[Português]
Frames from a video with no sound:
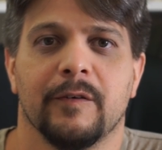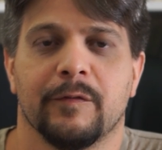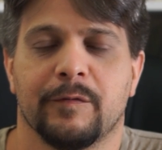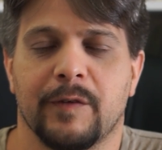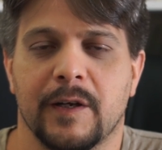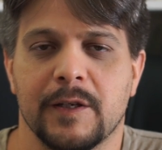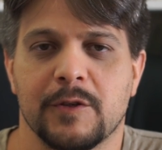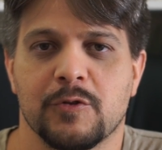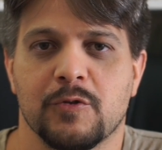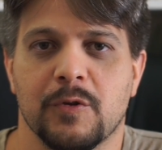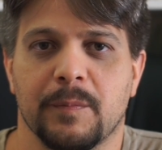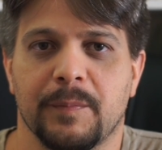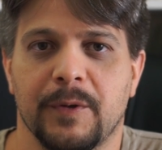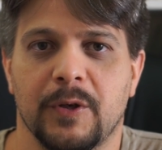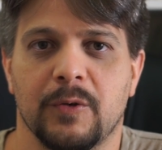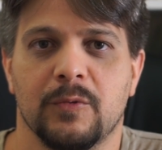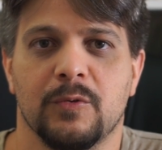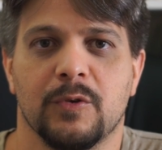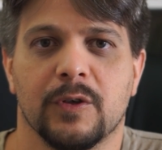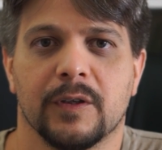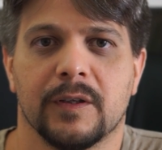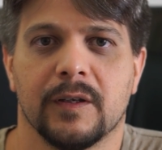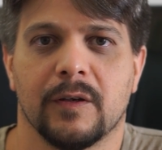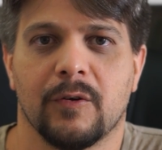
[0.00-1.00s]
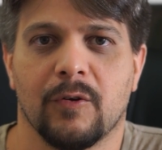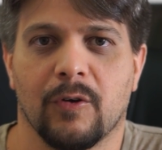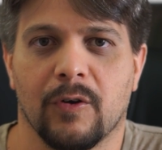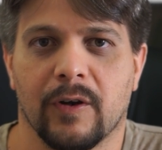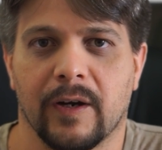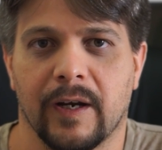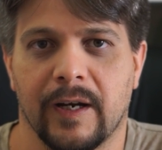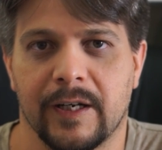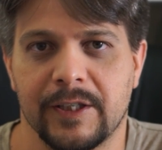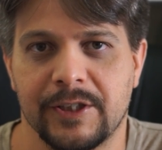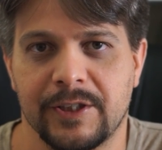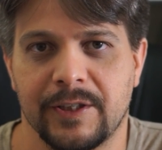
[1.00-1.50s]
faça sua pergunta,
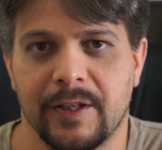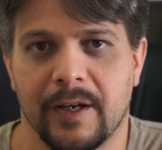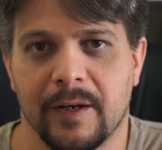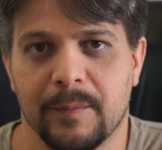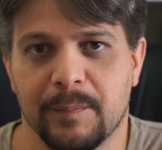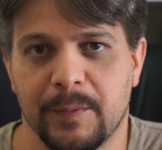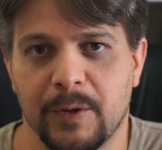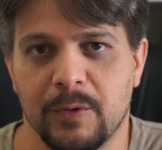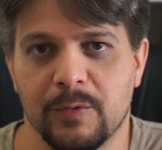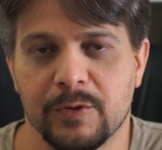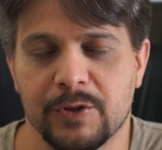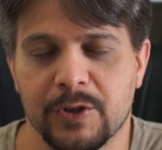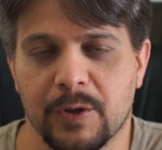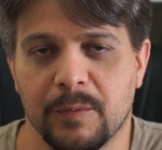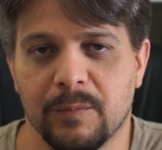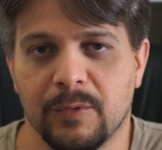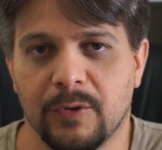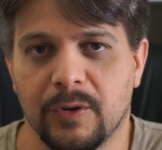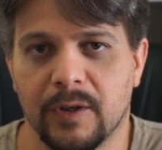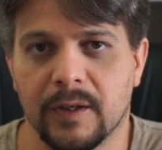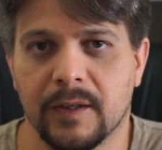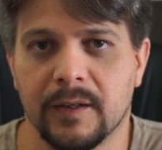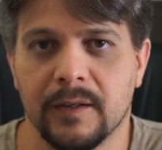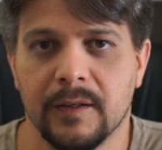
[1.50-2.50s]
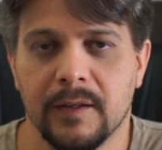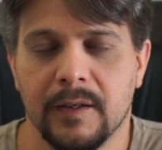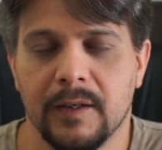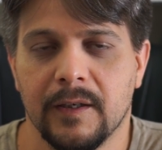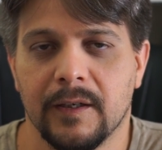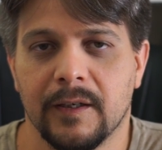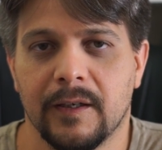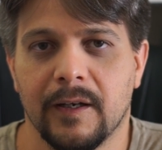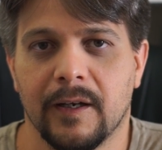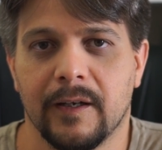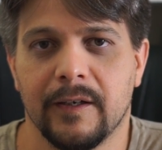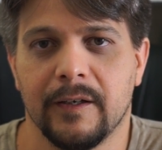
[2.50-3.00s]
coloque hashtag Pergunte ao Bona,
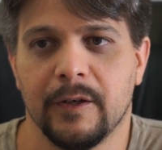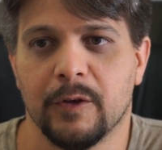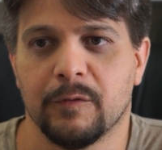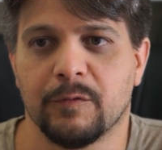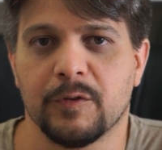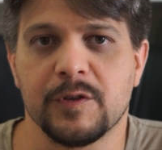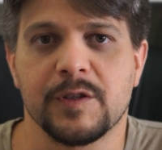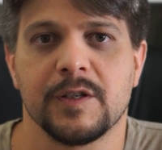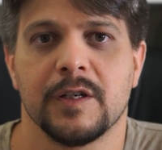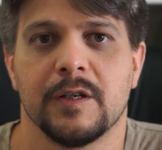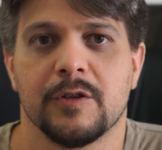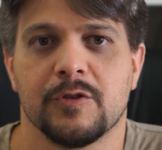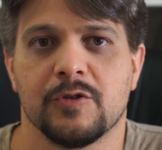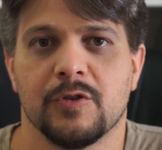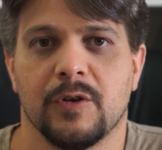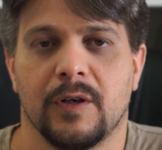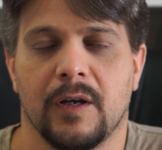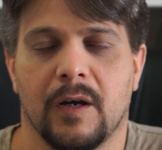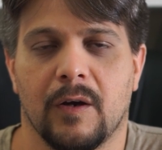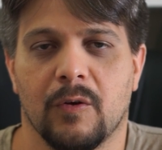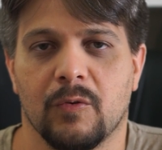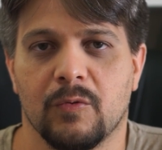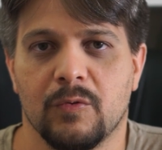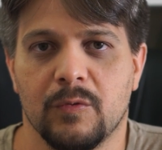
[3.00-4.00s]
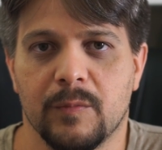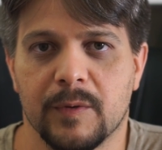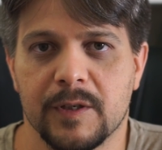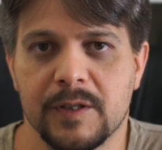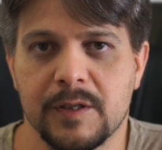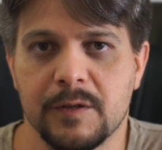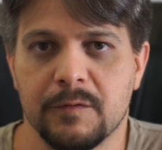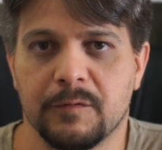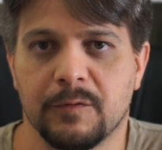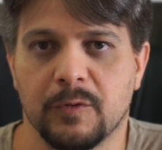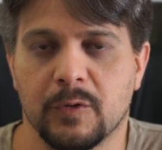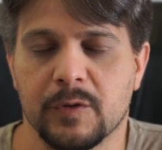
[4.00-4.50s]
que aí eu vou selecionar
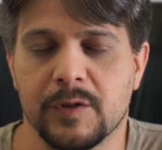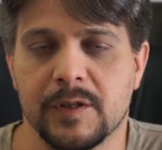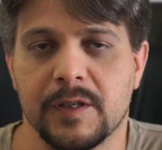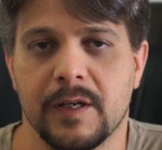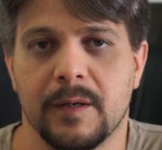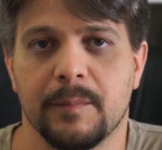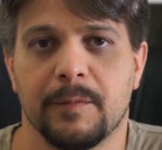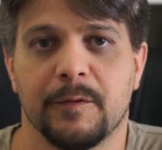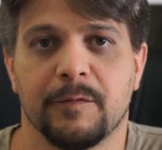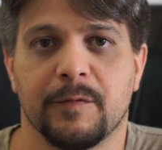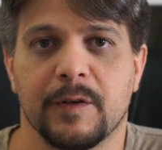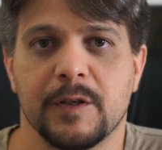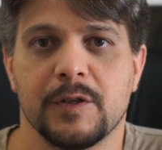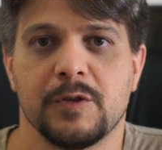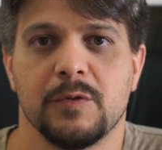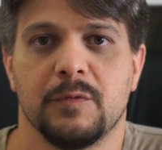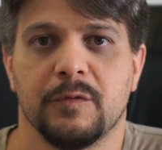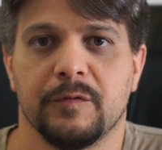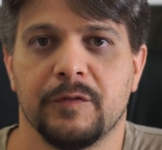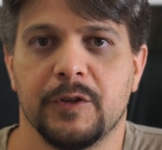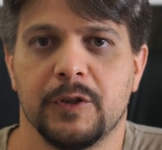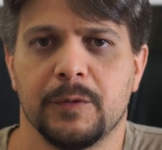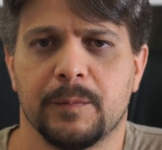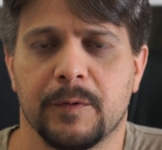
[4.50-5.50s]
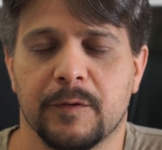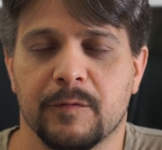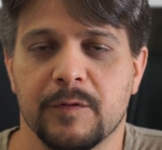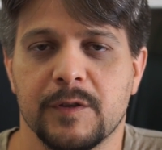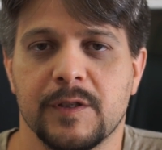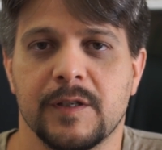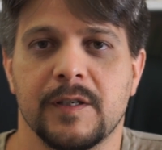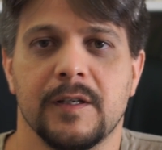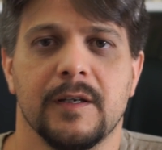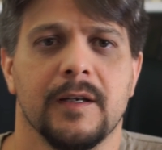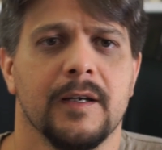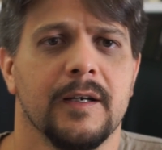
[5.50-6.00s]
algumas e vou sempre fazer um vídeo para
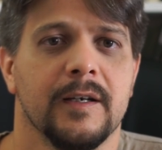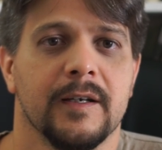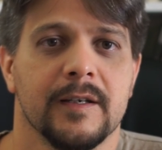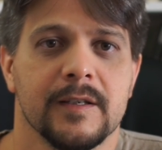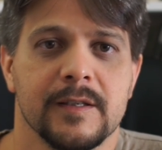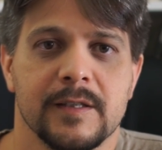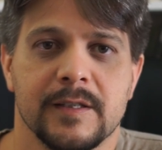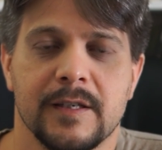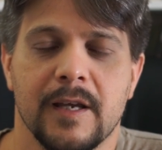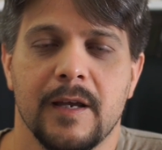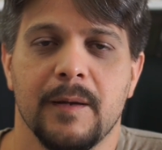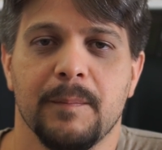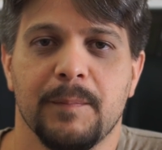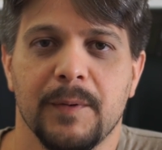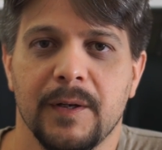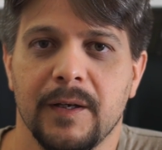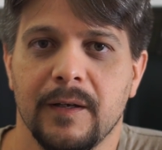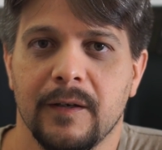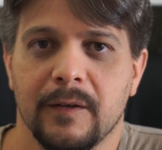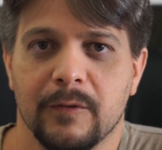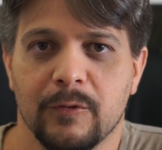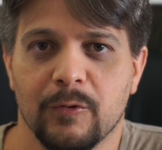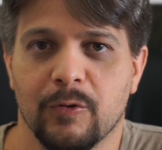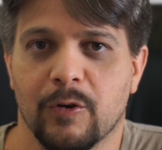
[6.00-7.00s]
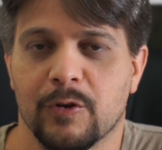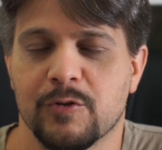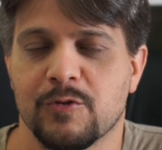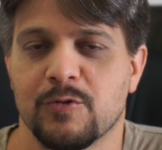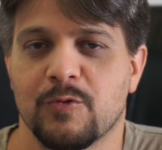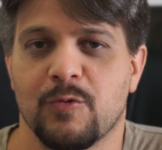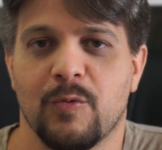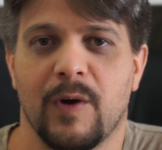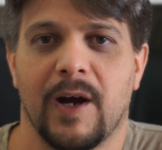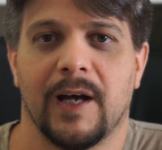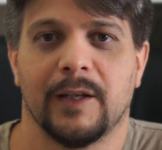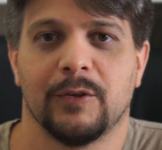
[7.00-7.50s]
você, sempre no
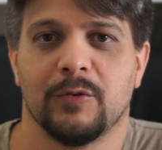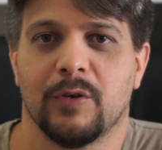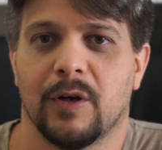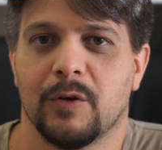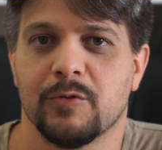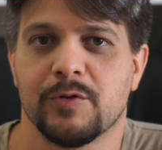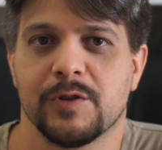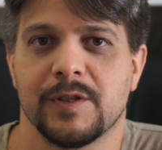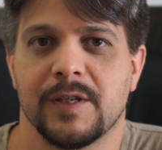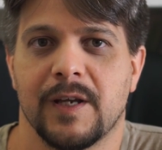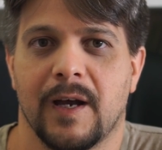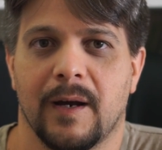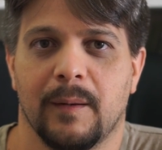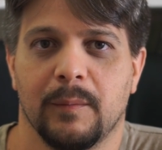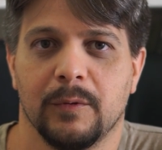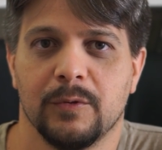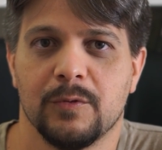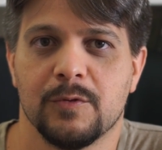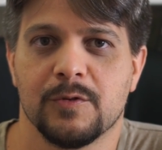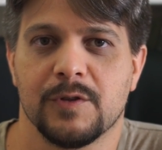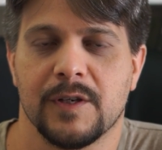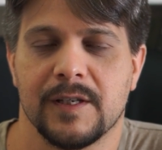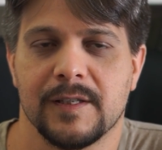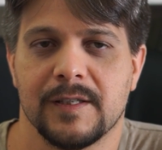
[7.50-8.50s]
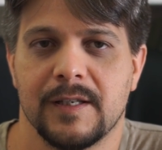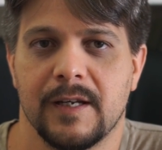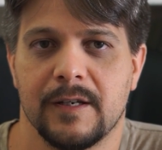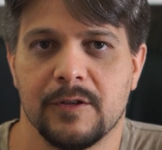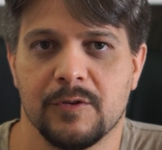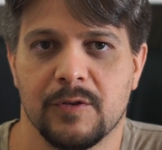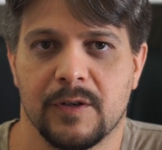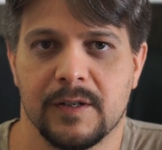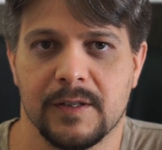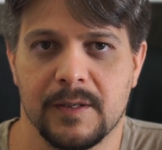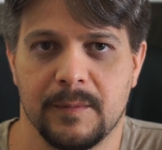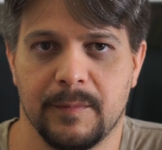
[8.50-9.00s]
nosso quadro aos sábados às
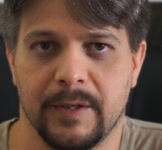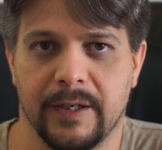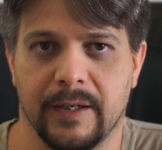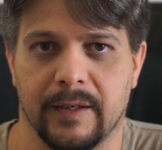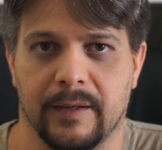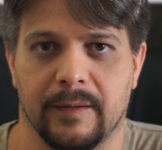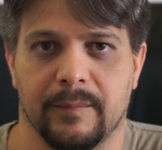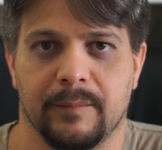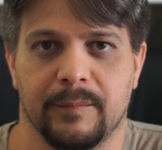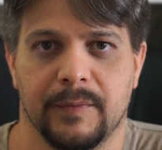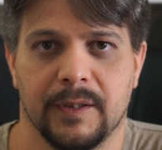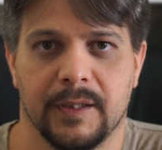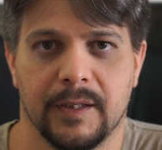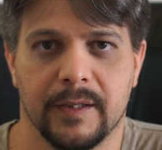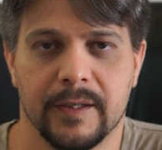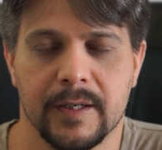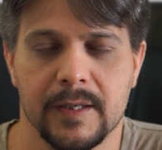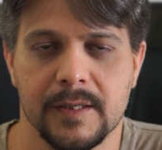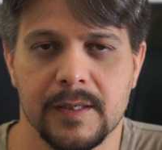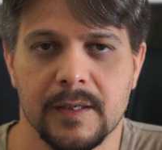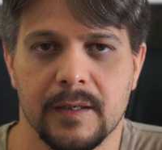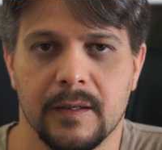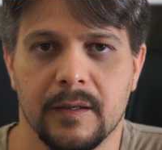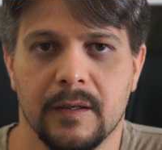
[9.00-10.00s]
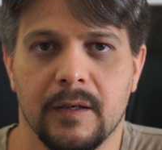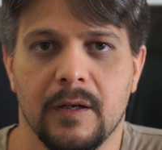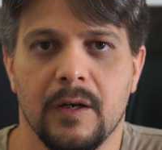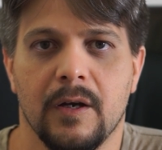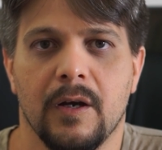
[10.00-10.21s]
10 horas da manhã, beleza?